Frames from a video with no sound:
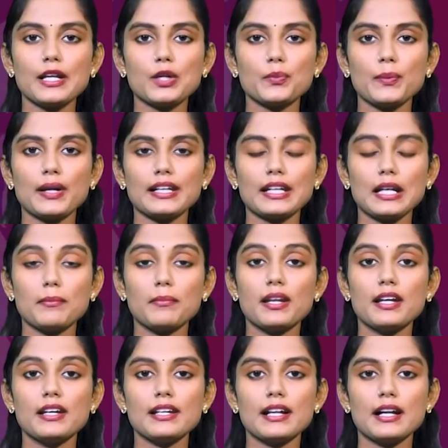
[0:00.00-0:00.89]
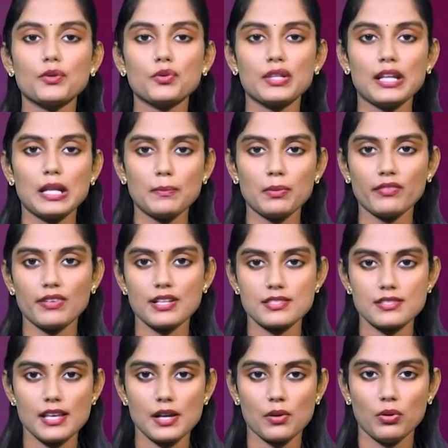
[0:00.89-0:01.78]
గేటు బయటే మీడియాను
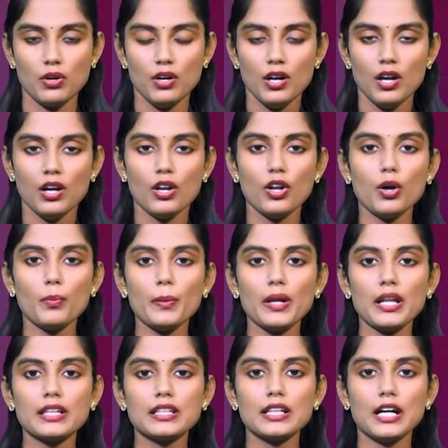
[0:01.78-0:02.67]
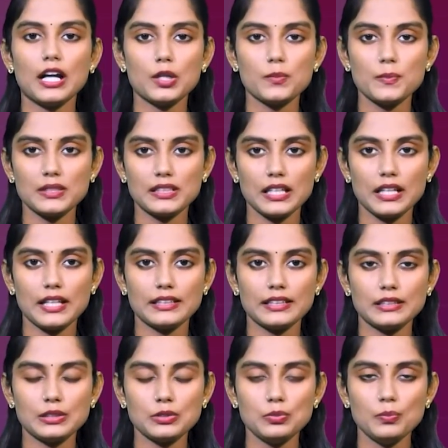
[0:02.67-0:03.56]
నిలిపివేశారు లోపలికి అనుమతి
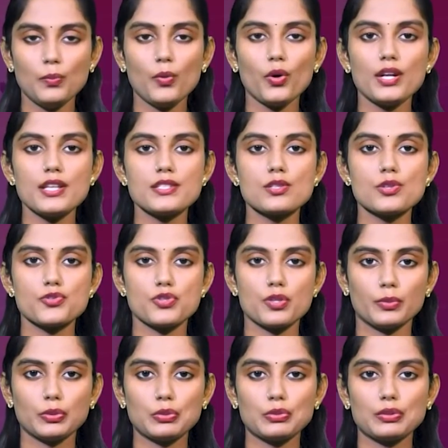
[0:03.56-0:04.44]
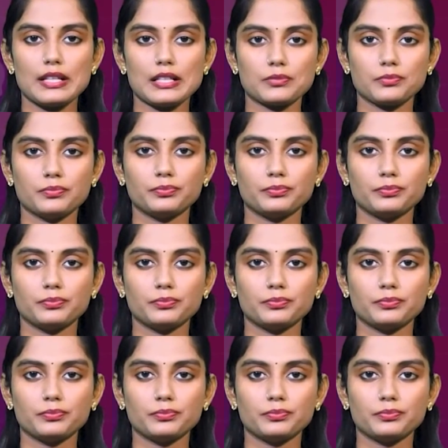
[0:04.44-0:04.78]
లేదంటూ పోలీసులు చెబుతున్నారు